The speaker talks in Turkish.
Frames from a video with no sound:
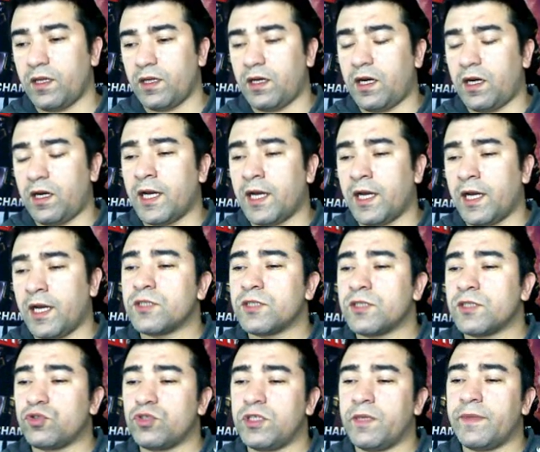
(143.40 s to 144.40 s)
hayalet
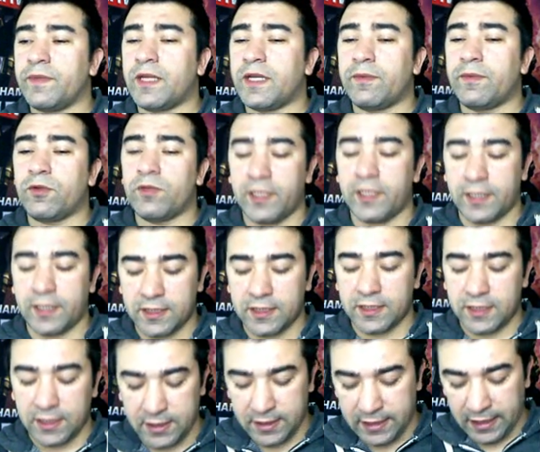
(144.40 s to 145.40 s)
sürücüyle beraber olan
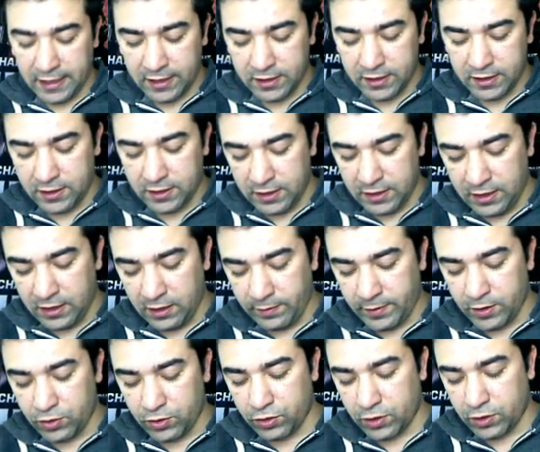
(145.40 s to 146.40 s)
arkadaşlar sinerjisini
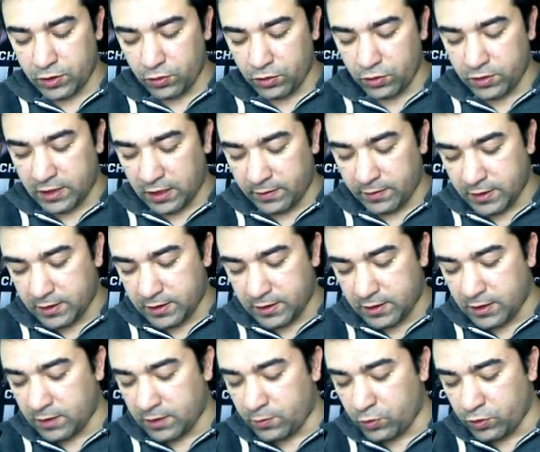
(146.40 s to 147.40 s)
hemen şurada göstermek
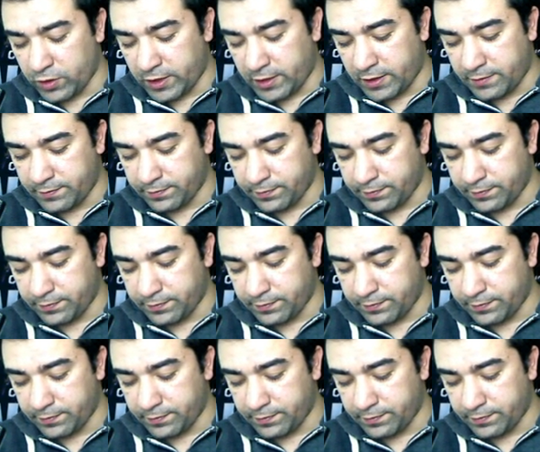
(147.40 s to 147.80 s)
isterim onda.